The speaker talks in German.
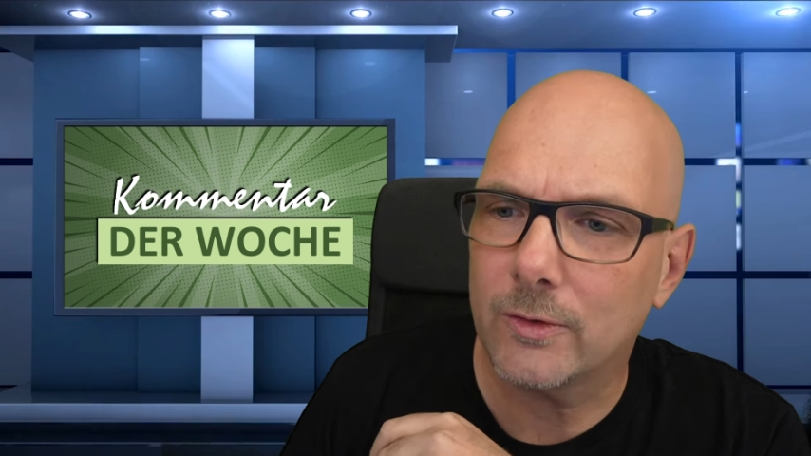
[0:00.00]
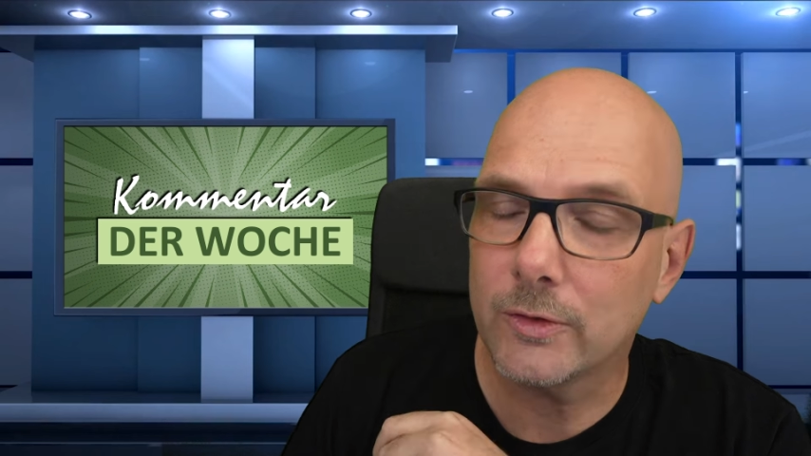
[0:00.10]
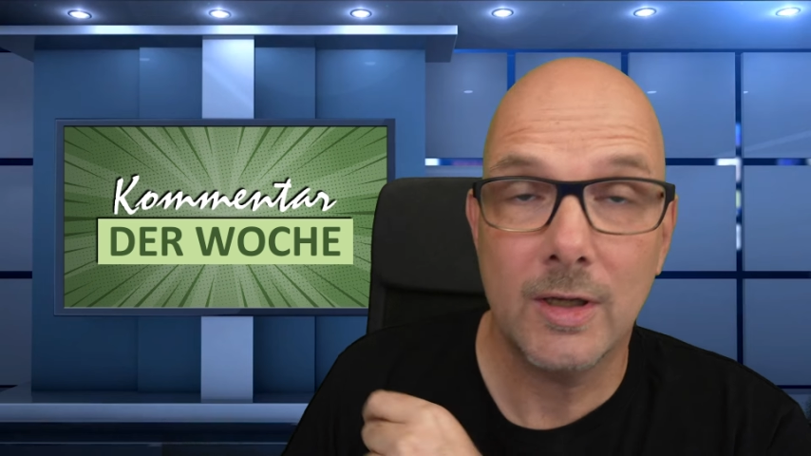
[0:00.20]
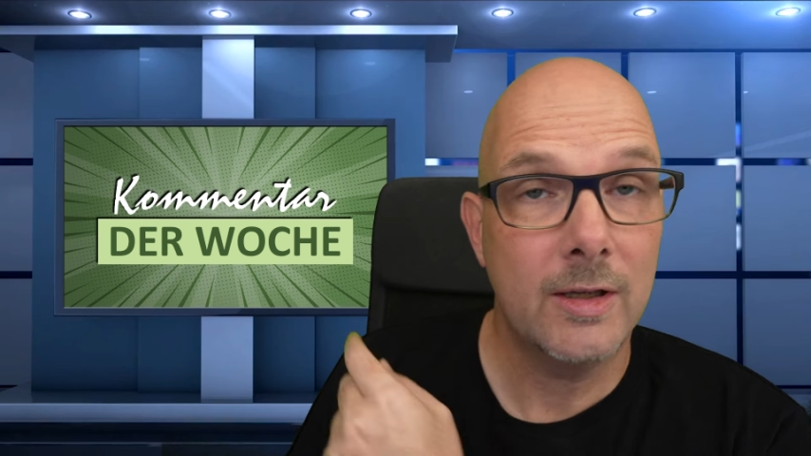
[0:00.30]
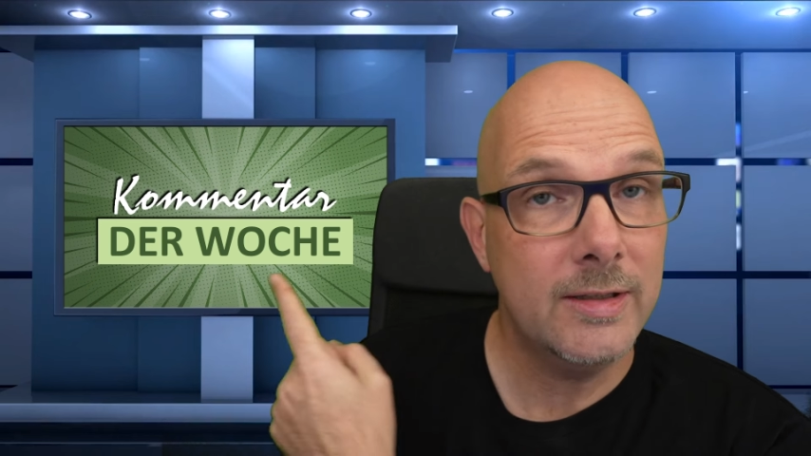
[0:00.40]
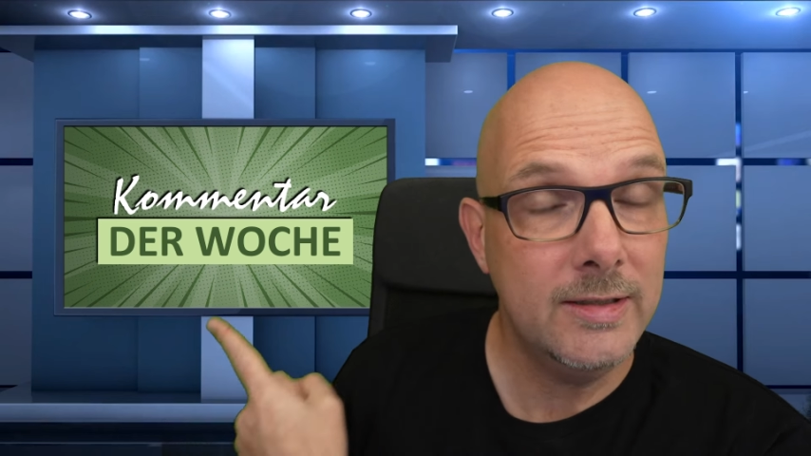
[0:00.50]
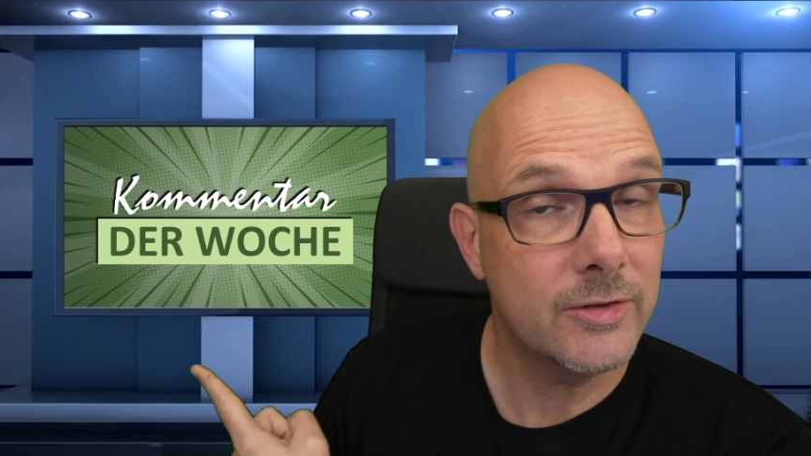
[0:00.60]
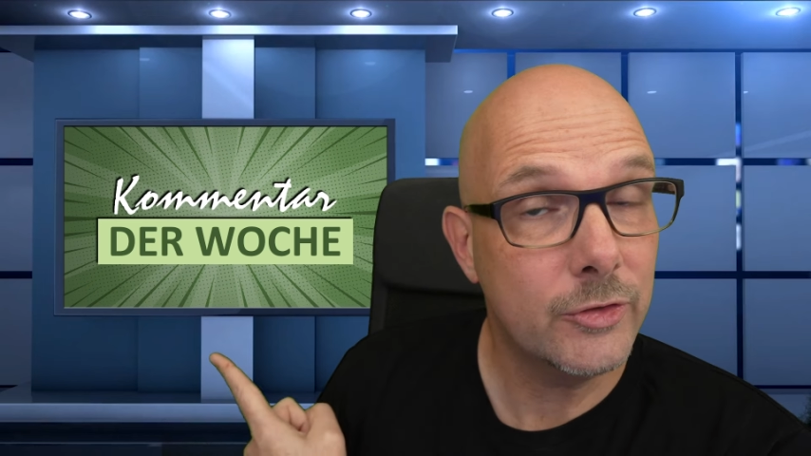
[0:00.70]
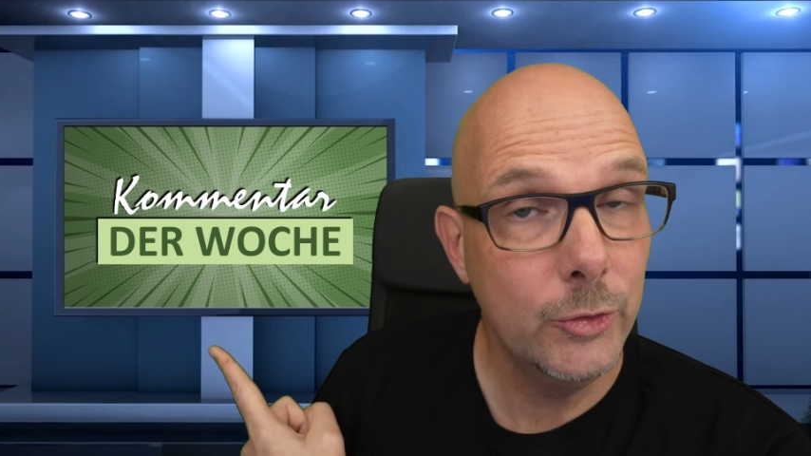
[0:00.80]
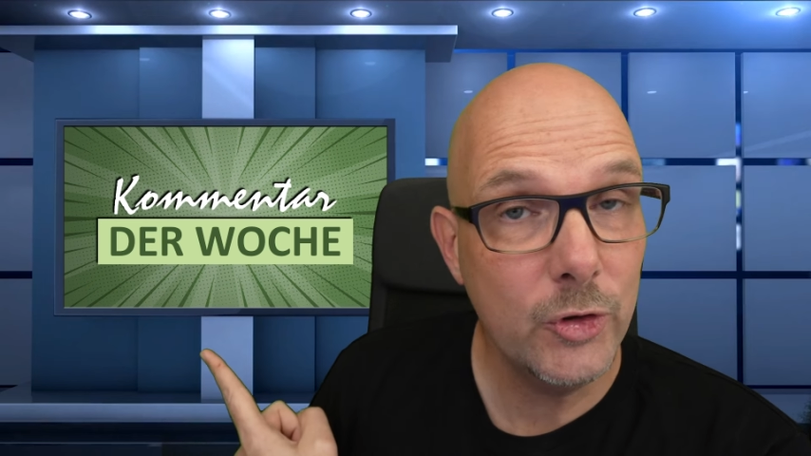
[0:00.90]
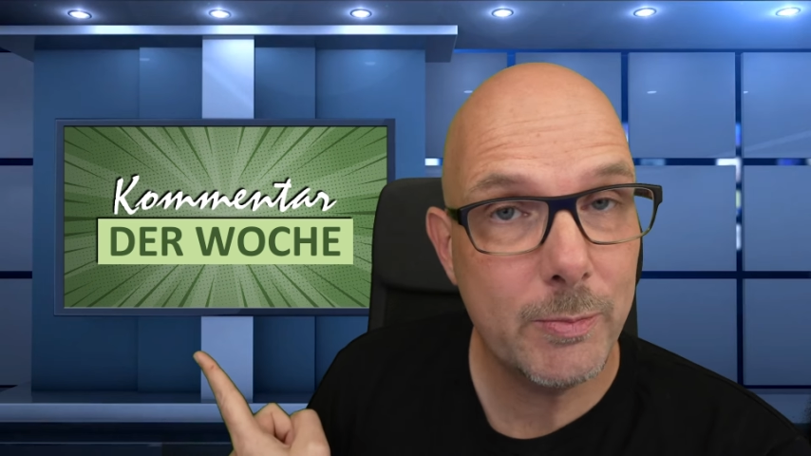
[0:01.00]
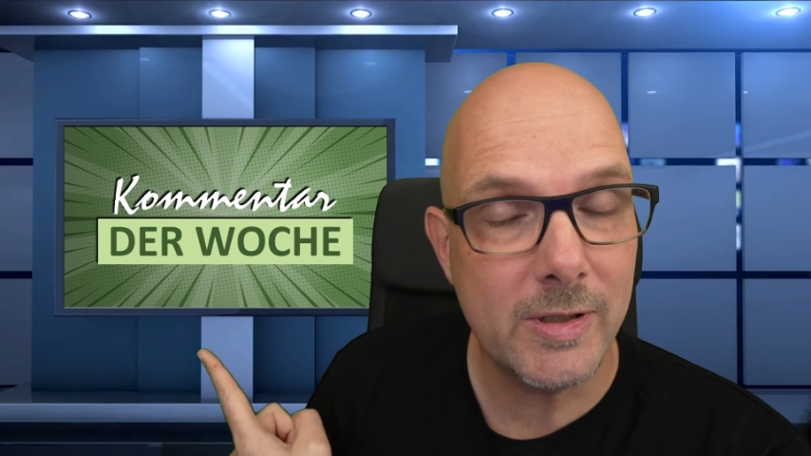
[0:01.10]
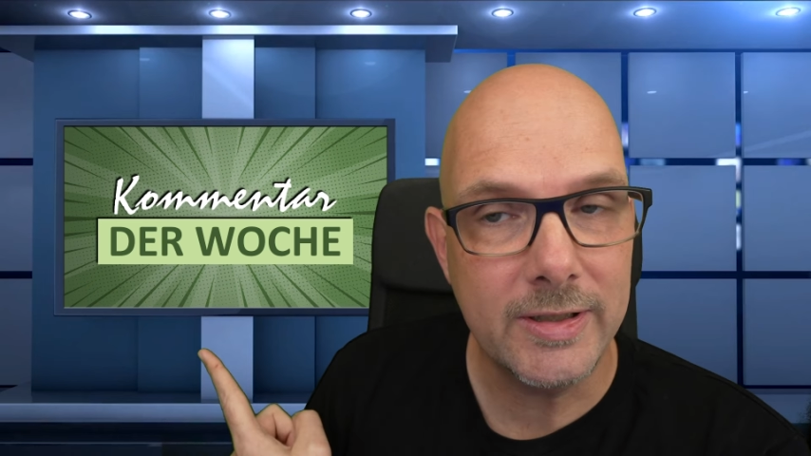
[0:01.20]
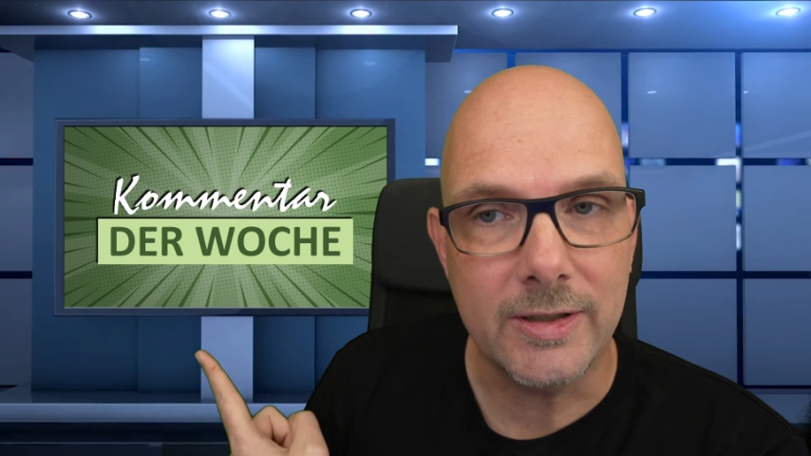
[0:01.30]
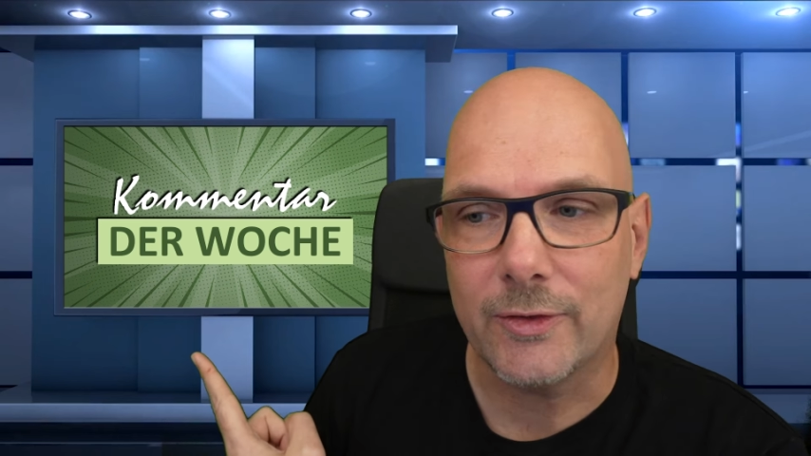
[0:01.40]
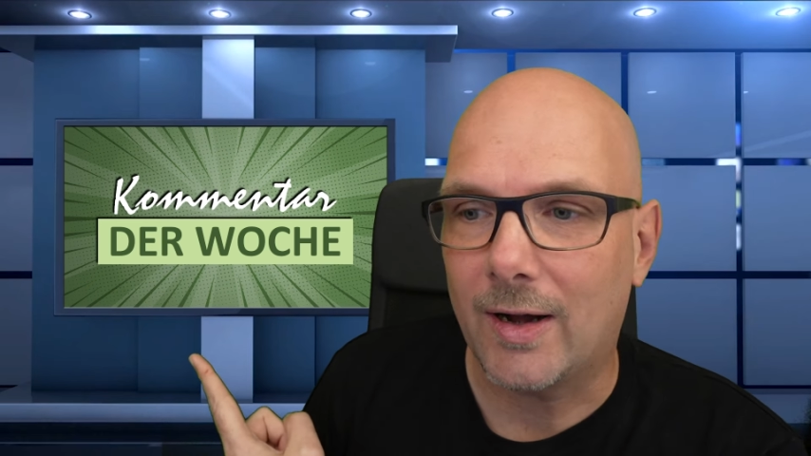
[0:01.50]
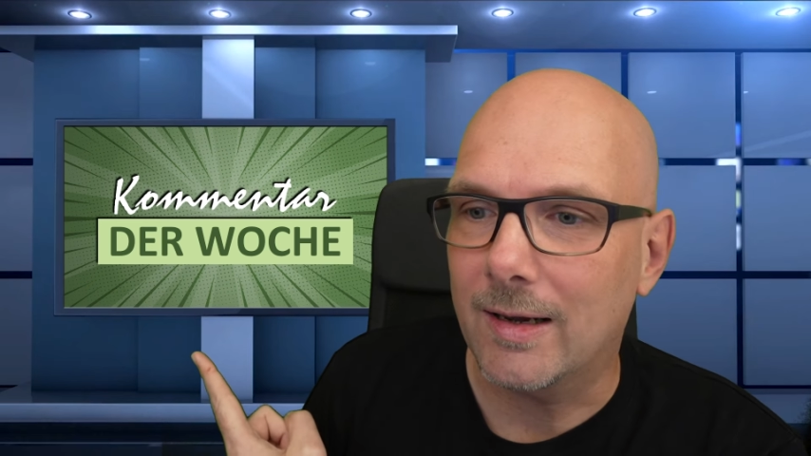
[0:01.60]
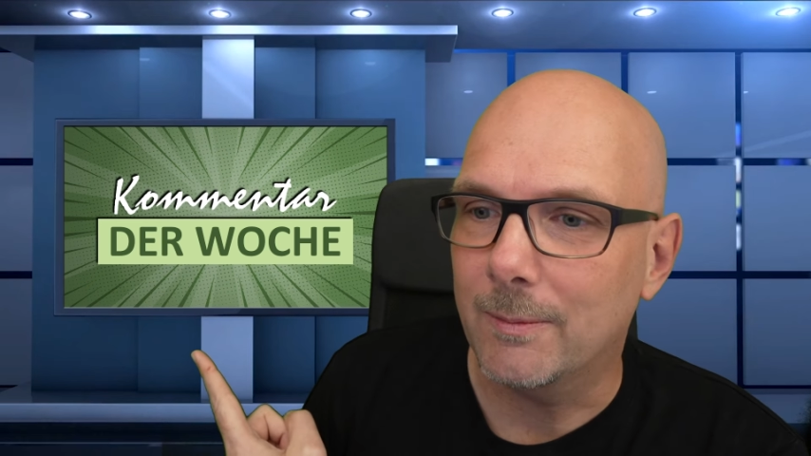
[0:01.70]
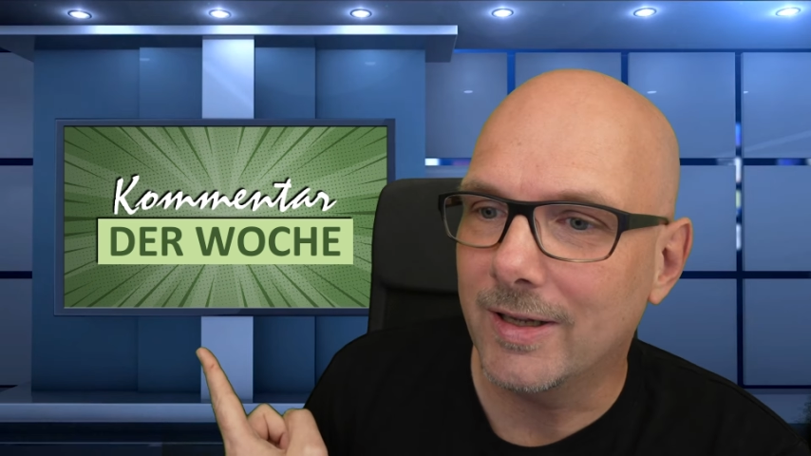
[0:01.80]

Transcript: Und dieses Newsbild hier vor allem.